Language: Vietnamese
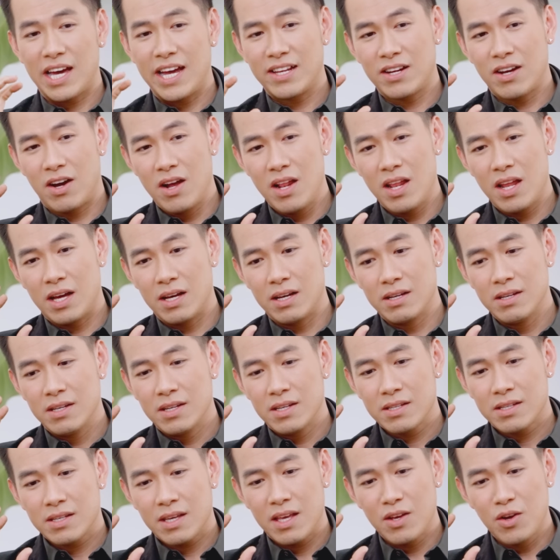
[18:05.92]
ta hay nói là
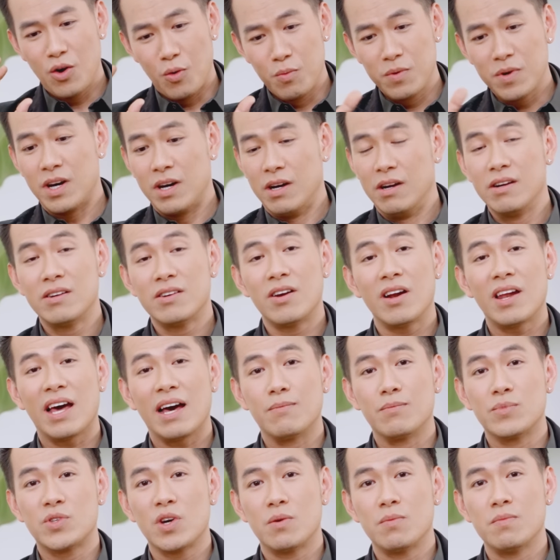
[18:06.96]
cái ngôn ngữ nó
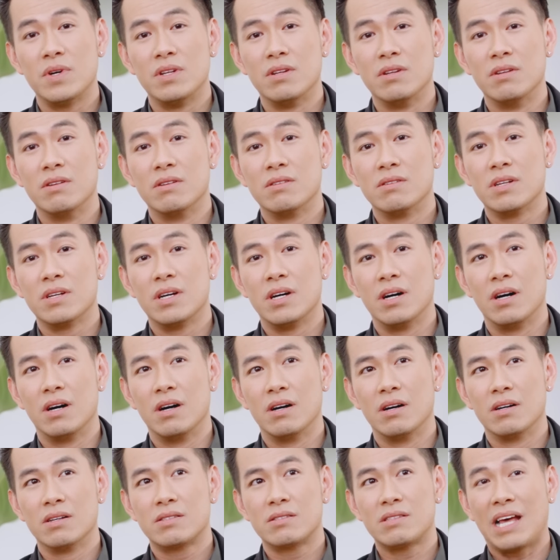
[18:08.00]
làm cho mình uh,
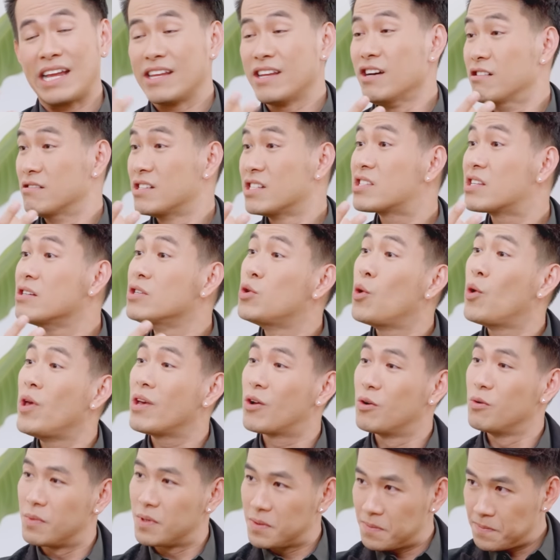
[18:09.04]
ảnh hưởng đến tư
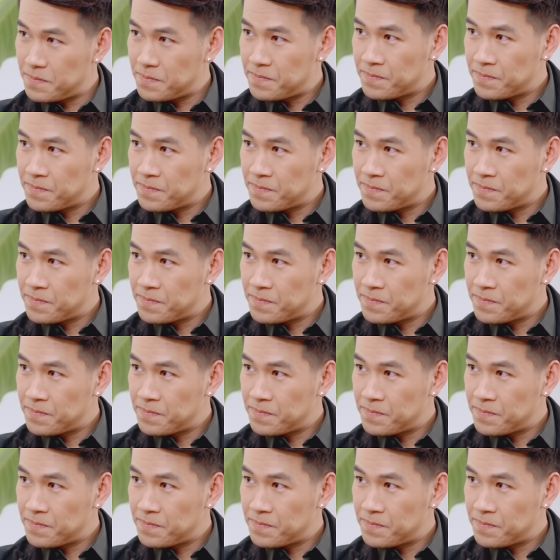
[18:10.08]
duy của mình.